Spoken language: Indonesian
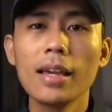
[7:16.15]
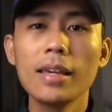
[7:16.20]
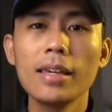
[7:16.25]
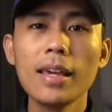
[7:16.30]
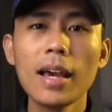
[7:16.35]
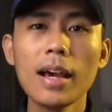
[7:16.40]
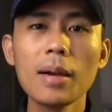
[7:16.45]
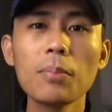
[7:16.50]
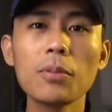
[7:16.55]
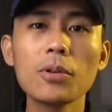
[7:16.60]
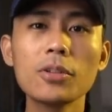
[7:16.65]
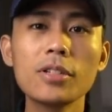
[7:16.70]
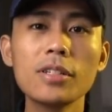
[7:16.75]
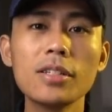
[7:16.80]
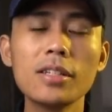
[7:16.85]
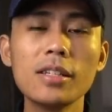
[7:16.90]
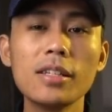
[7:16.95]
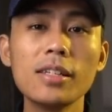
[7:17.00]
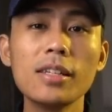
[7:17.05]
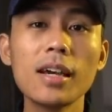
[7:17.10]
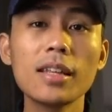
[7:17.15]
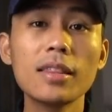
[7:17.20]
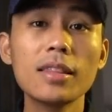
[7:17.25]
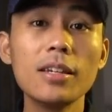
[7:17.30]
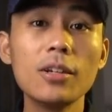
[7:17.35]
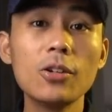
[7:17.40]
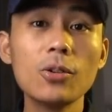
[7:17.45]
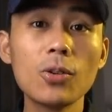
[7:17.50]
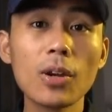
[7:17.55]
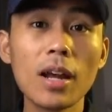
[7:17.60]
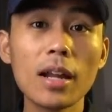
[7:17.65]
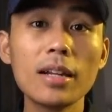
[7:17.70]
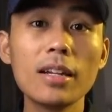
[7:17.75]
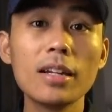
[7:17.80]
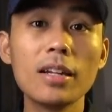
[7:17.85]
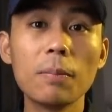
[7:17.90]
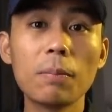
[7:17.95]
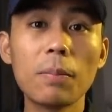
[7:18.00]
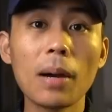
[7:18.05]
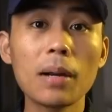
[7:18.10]
yang posisinya tiduran di
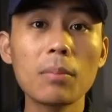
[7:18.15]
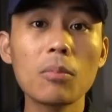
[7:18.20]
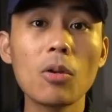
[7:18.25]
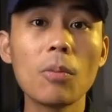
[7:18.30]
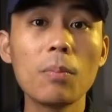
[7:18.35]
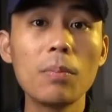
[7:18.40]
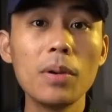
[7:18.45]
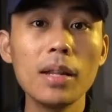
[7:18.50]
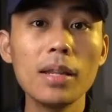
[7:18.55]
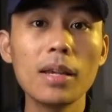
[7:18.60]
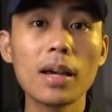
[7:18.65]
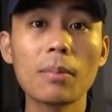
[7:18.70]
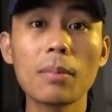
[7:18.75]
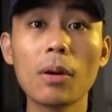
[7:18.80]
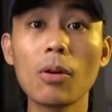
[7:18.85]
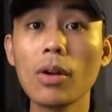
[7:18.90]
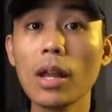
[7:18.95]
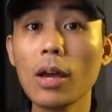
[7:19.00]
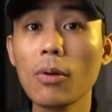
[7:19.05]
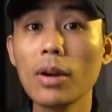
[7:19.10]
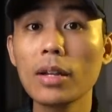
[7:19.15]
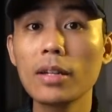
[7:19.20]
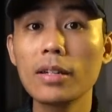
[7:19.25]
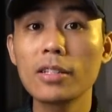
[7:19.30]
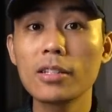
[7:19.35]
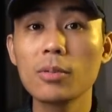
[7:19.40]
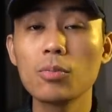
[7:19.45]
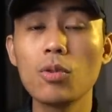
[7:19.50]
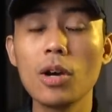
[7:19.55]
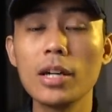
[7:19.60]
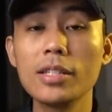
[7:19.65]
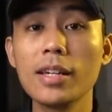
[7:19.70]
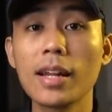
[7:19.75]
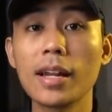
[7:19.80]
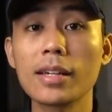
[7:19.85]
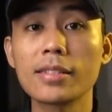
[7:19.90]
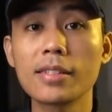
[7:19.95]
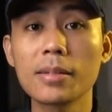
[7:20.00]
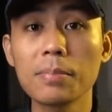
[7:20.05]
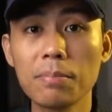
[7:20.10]
depan mobil yang mau lewat di sebuah
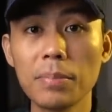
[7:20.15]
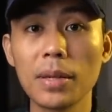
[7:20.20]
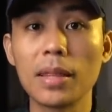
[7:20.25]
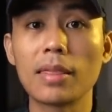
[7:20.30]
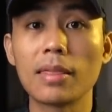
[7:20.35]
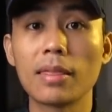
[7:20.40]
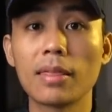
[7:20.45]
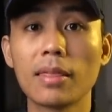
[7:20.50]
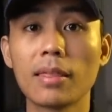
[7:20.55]
jalan sempit.